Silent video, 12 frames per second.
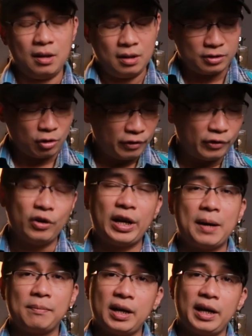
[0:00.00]
trong video
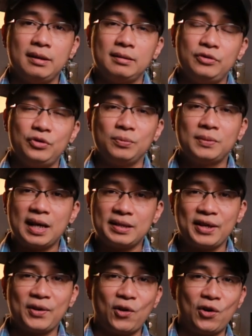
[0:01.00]
ngày hôm nay chúng ta
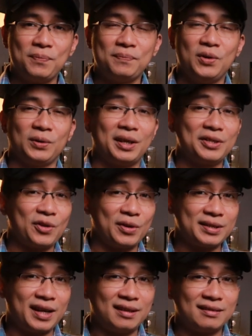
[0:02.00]
sẽ có một cái
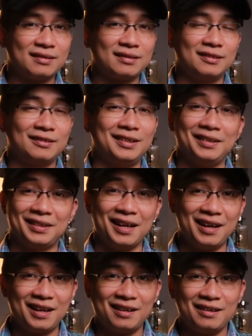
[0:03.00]
so sánh thực
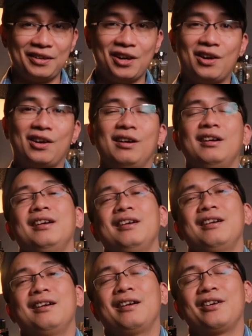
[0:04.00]
tế đó
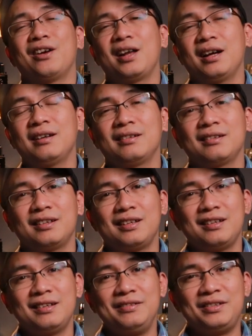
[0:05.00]
đó là
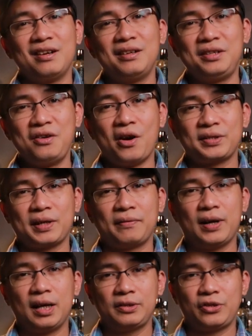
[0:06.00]
giữa Dior
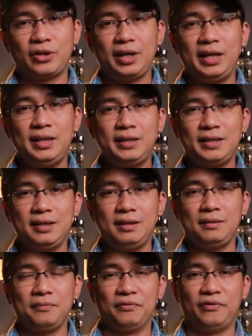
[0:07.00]
Sauvage EDT
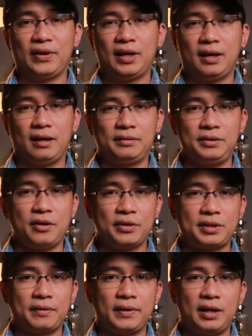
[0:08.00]
và
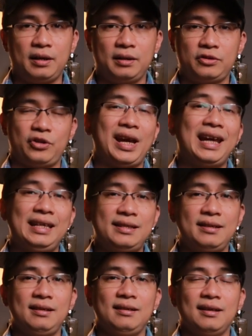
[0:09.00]
Dior Sauvage
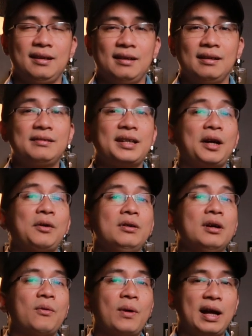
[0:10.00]
Elysee chai
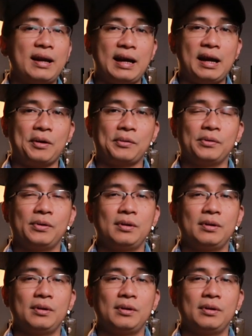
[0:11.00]
nước hoa nào